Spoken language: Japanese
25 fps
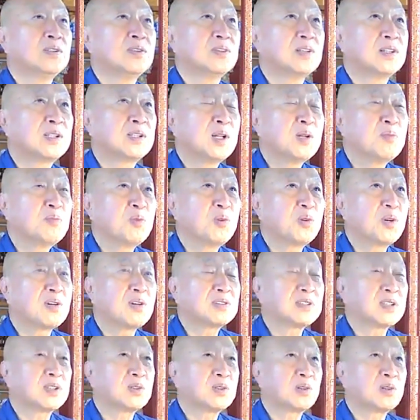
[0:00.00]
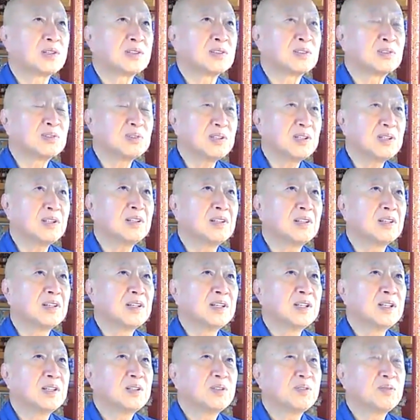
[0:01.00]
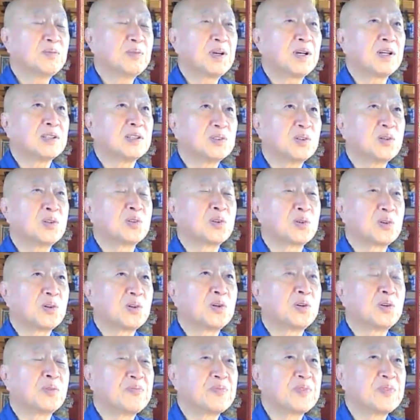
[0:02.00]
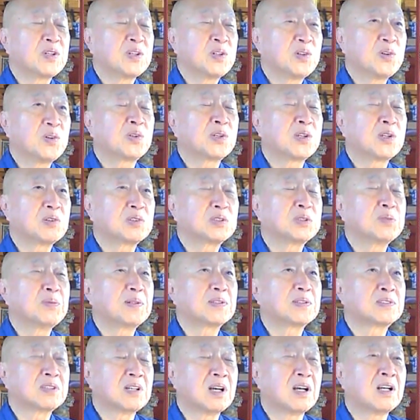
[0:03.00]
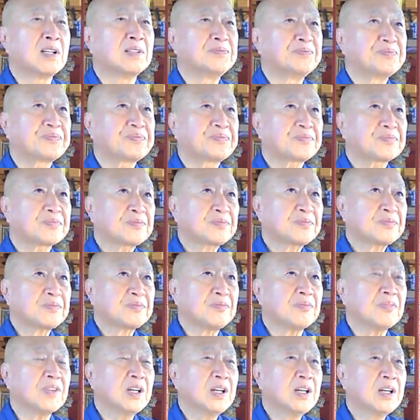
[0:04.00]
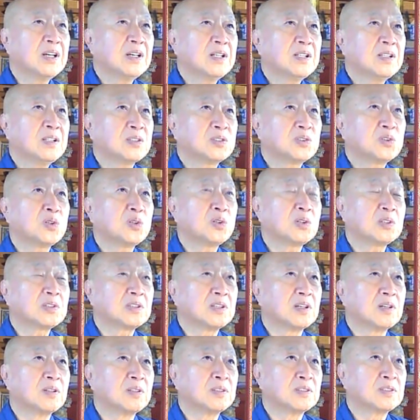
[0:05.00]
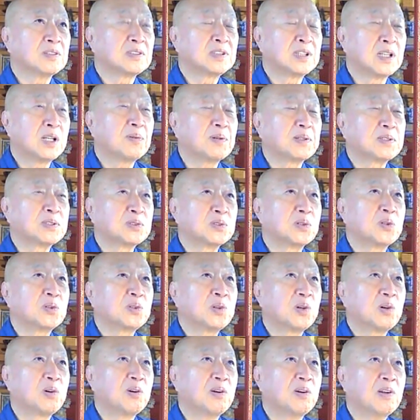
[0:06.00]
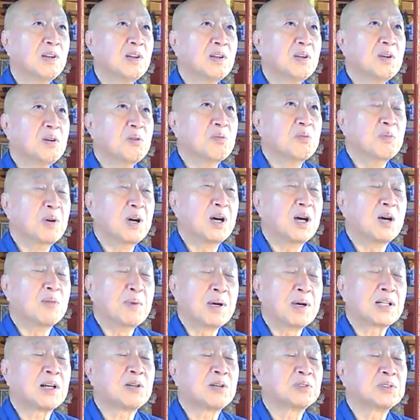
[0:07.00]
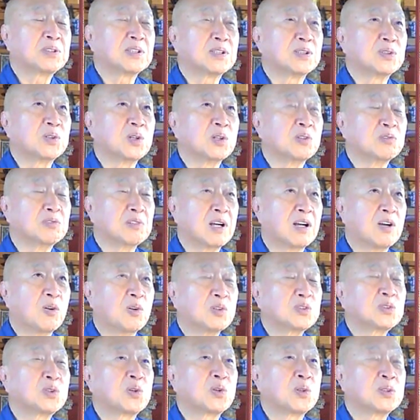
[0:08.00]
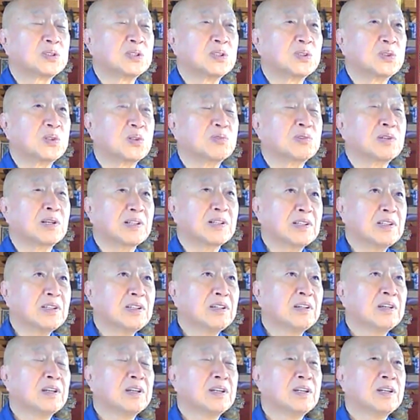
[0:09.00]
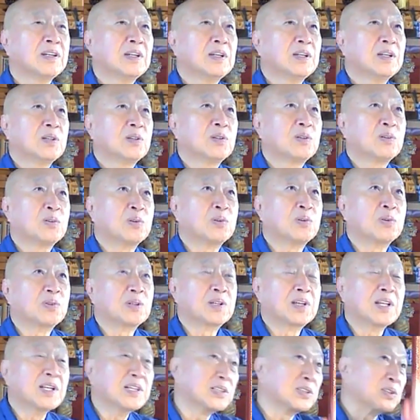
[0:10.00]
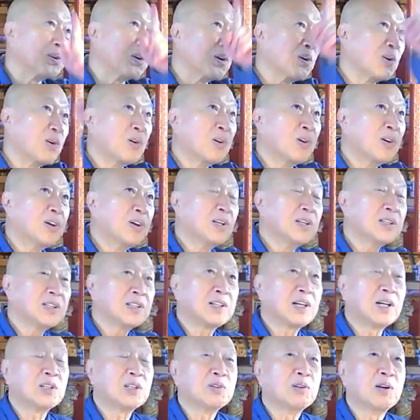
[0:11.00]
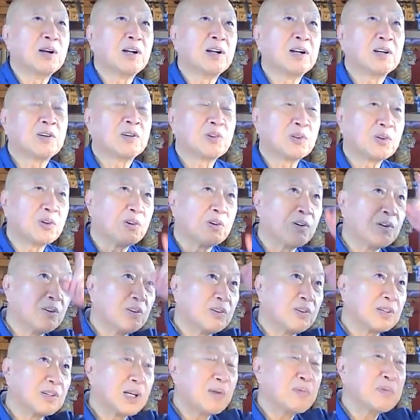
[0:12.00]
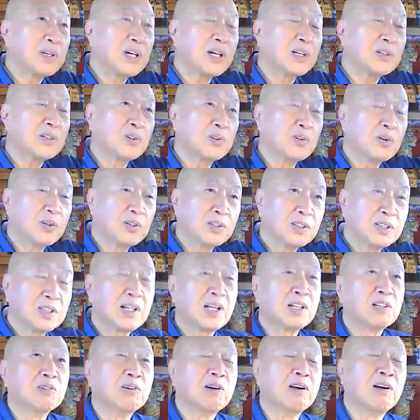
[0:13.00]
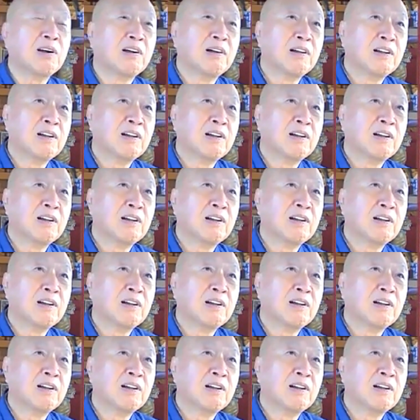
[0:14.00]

で、天文学者とかですね、まあ、いろいろこう、表現をしますが、それを知れば知るほど、まあ、摩訶不思議というか、恐ろしいというかね、あの、電子の光は、雷の光は、